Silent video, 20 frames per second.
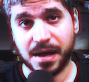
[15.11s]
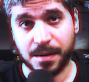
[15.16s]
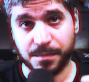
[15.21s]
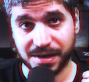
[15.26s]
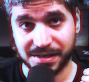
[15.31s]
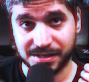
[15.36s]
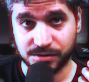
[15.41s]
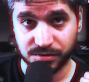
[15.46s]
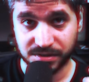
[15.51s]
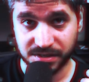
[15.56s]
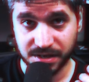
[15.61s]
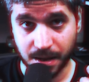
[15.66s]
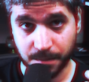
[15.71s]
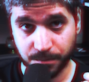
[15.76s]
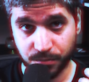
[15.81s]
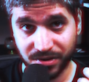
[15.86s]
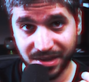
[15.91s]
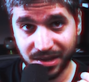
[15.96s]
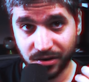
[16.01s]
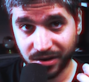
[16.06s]
Après, c'est aussi un
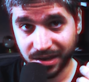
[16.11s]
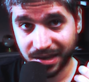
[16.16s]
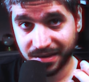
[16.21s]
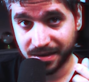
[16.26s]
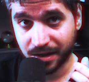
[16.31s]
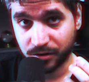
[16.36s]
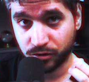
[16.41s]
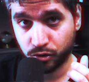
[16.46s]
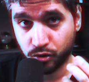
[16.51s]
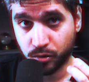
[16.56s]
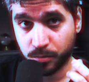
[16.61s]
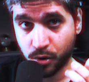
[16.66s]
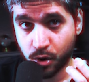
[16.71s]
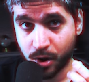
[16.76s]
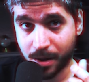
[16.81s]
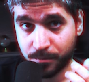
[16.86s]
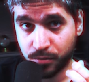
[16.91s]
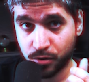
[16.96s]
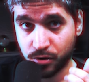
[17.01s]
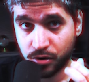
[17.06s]
peu des nuggets, hein. tu comprends
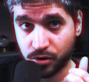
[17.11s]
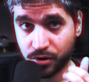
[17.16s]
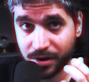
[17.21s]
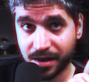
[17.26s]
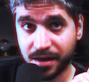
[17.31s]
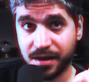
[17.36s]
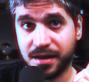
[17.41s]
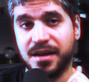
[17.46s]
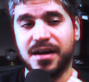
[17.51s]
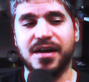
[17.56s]
un peu le 1.